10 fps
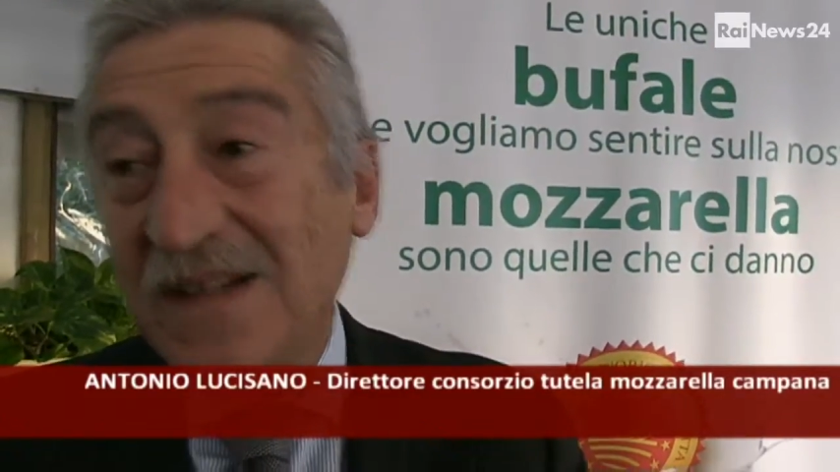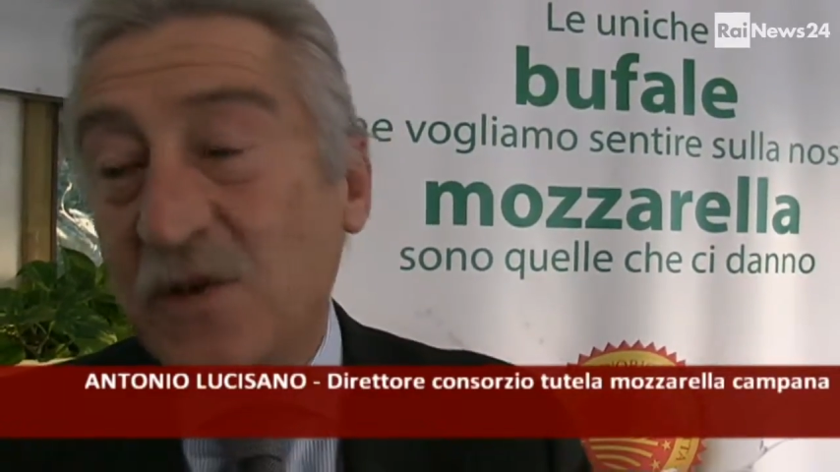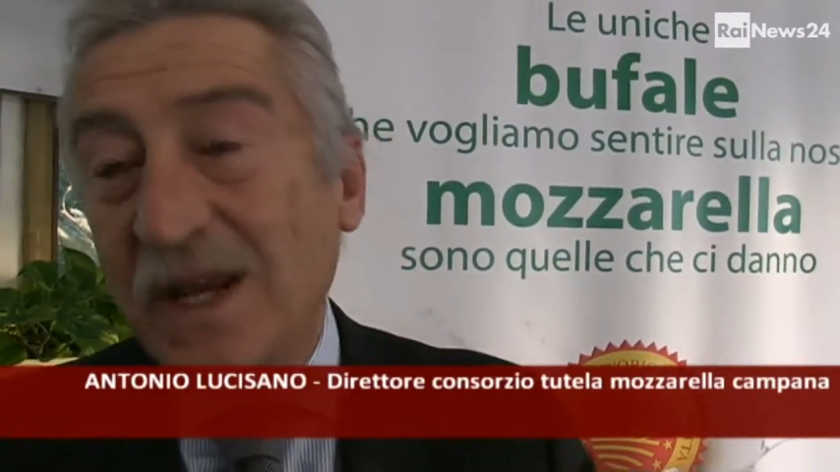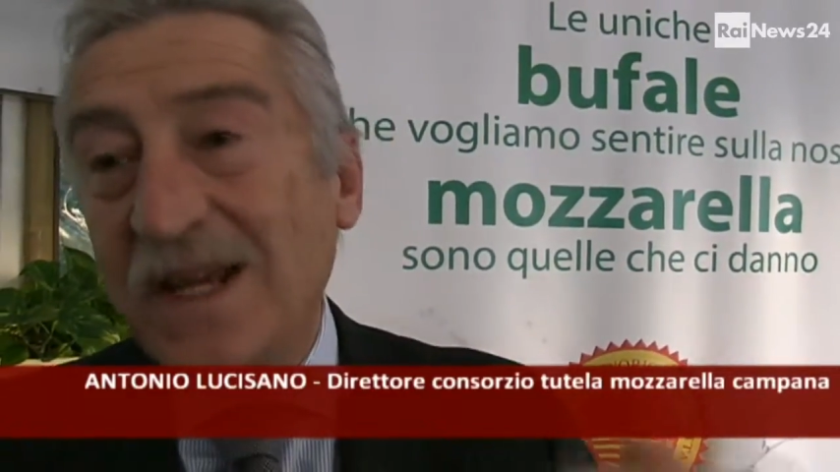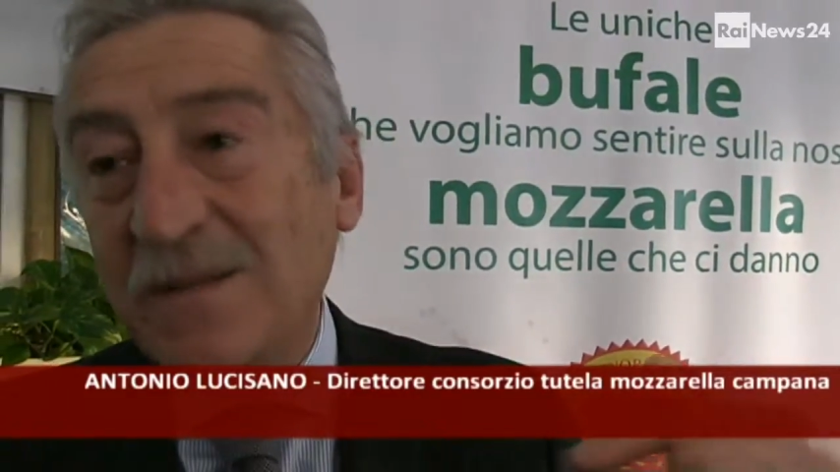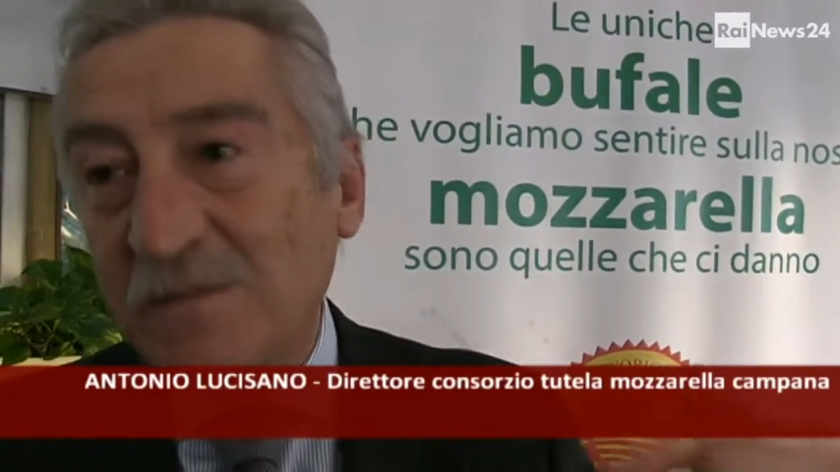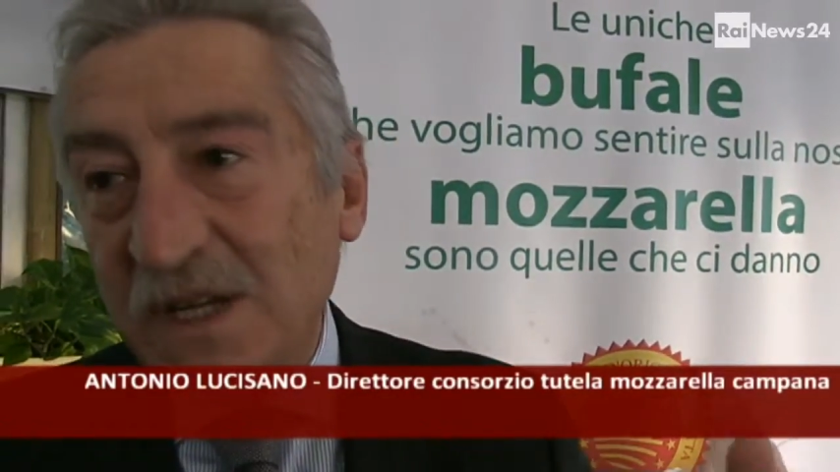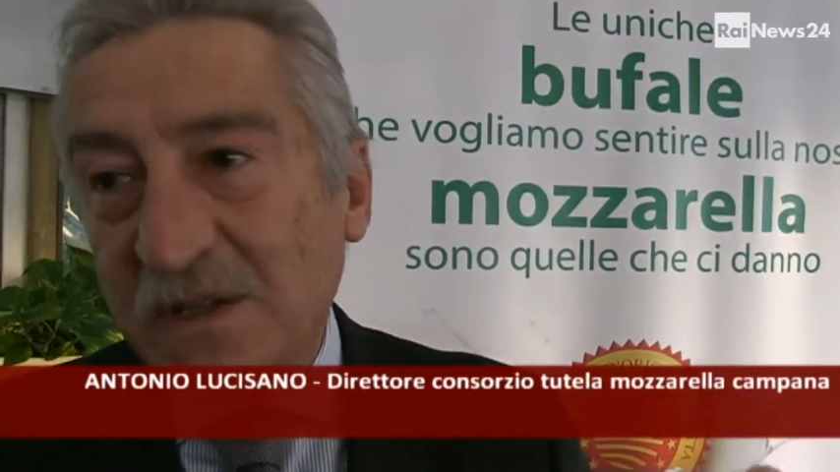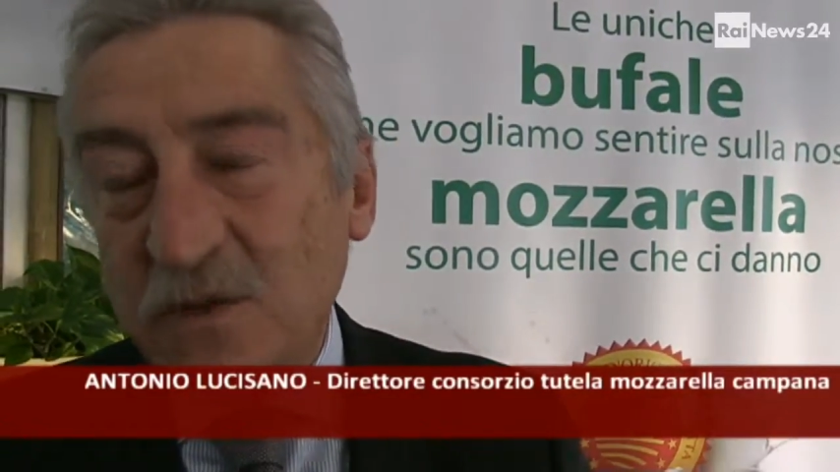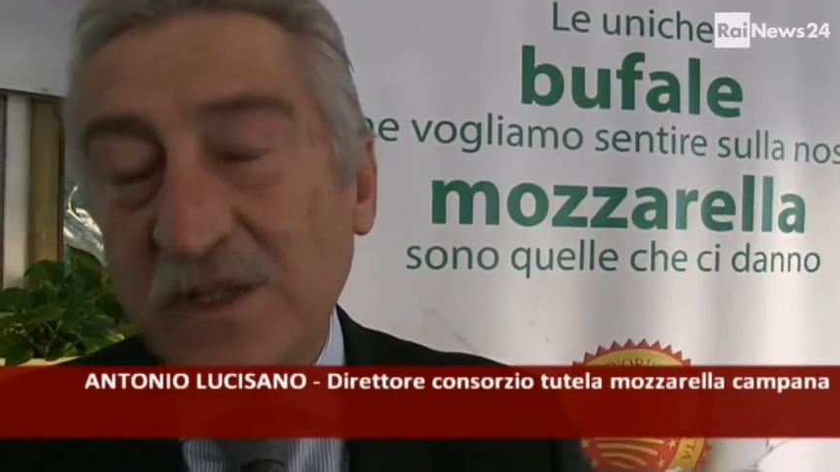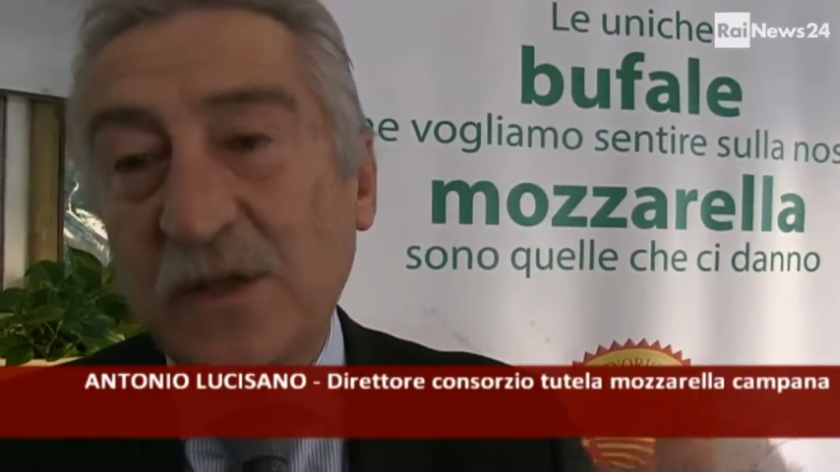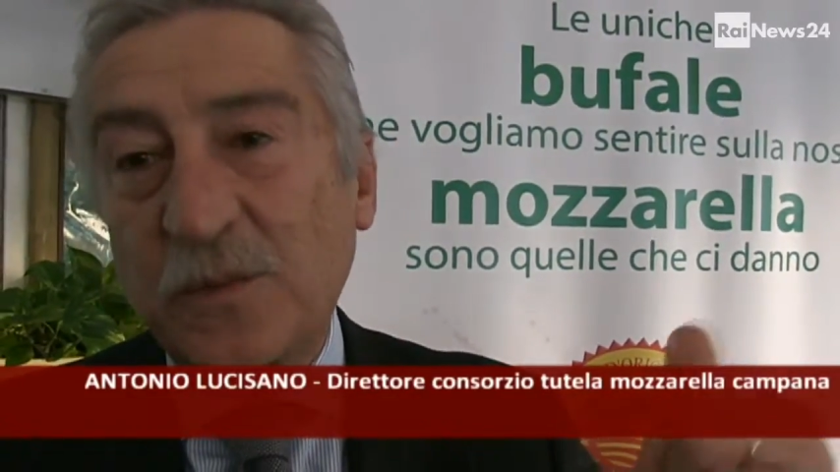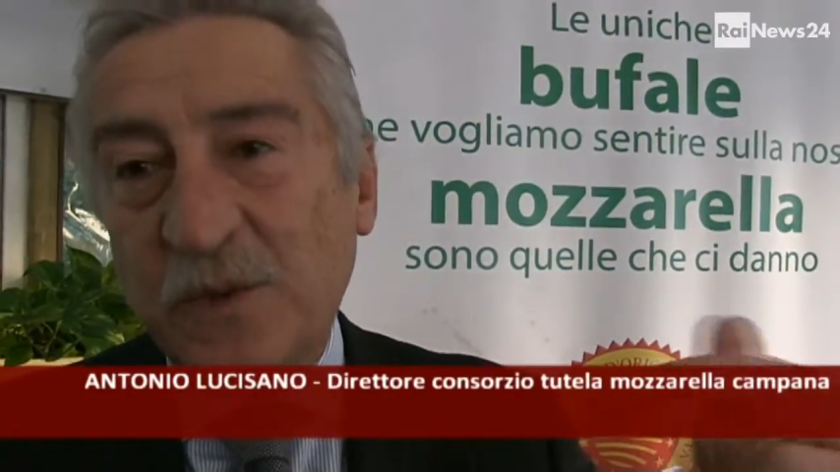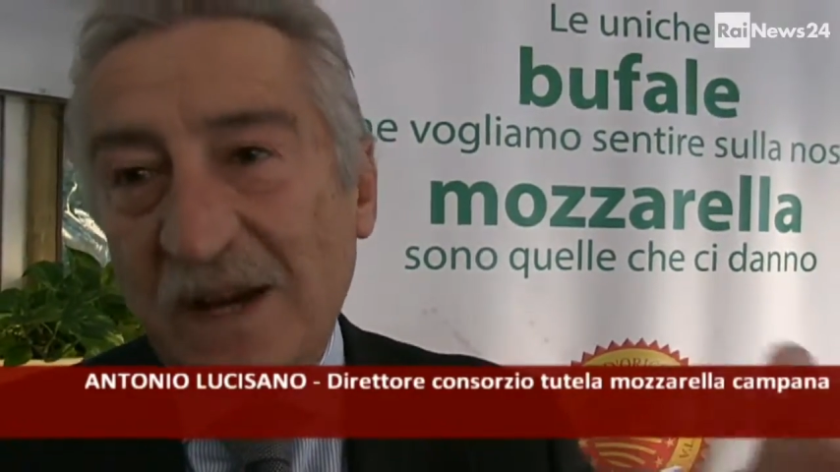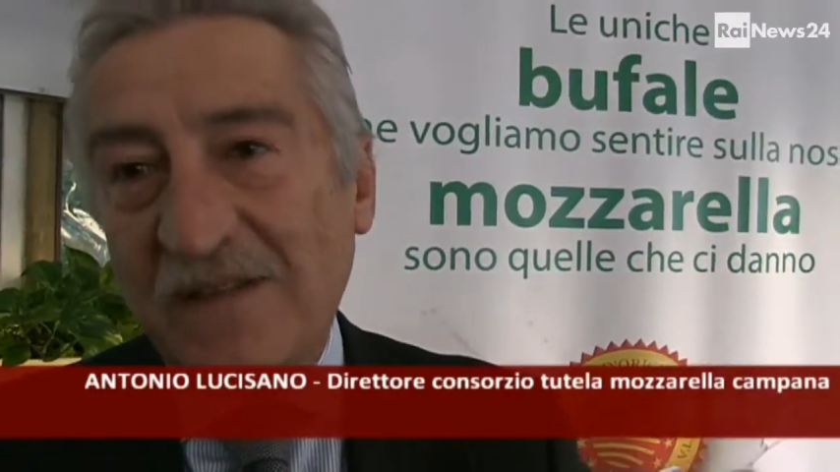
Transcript: cioè il, il, risultato più